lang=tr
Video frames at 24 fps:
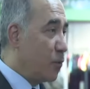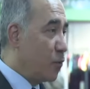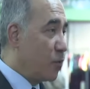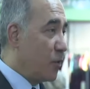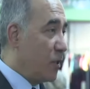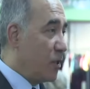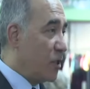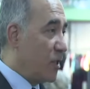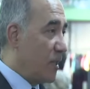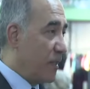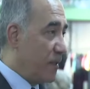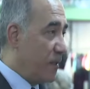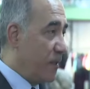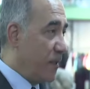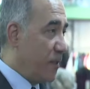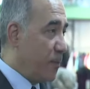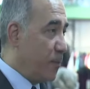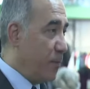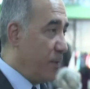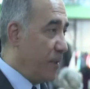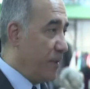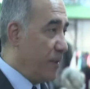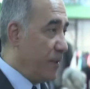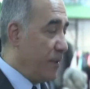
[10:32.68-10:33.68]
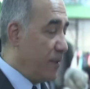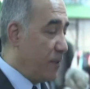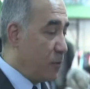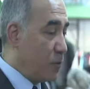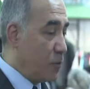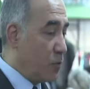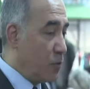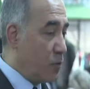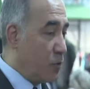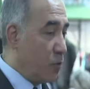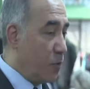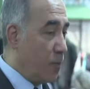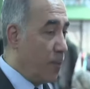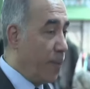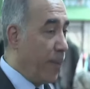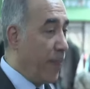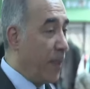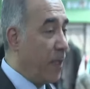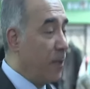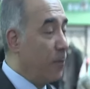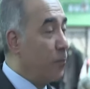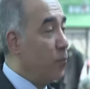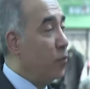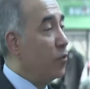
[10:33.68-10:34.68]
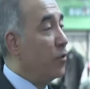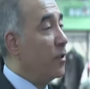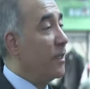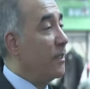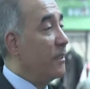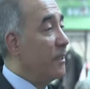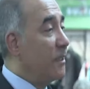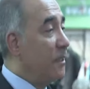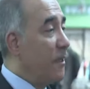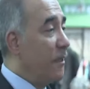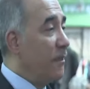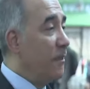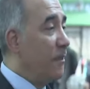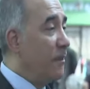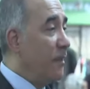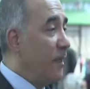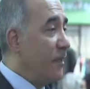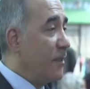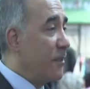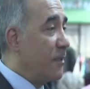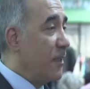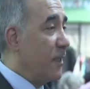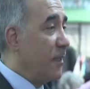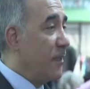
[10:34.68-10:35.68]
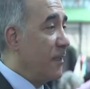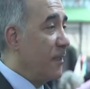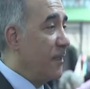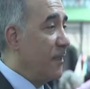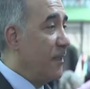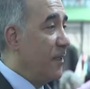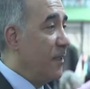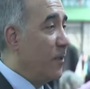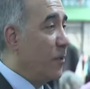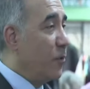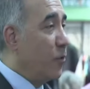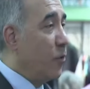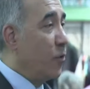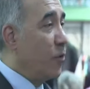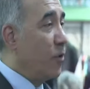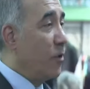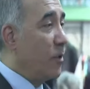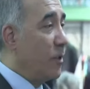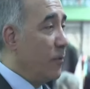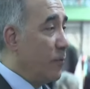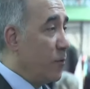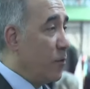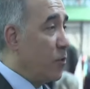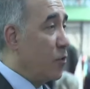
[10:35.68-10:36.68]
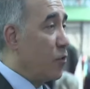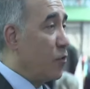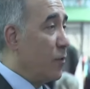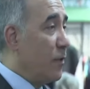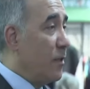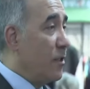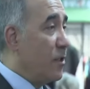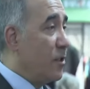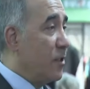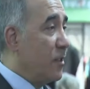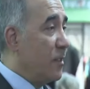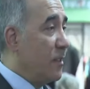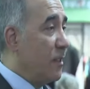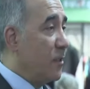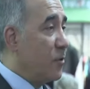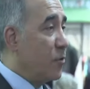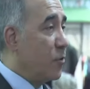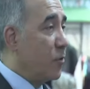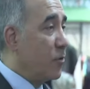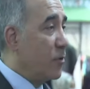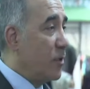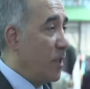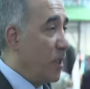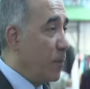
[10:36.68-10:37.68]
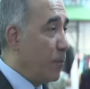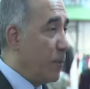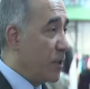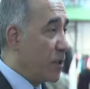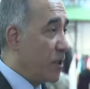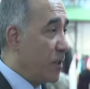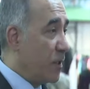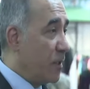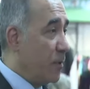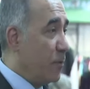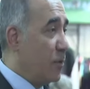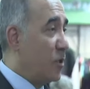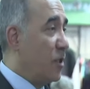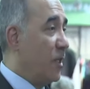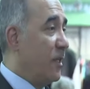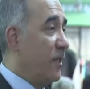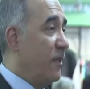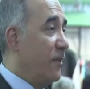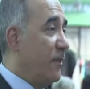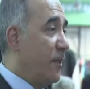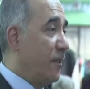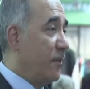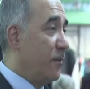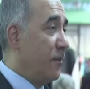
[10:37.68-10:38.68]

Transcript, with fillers: bu süreci atlatmalıyız. Çünkü bunlara dikkat edersek koronavirüs sürecini de çok daha başarılı bir şekilde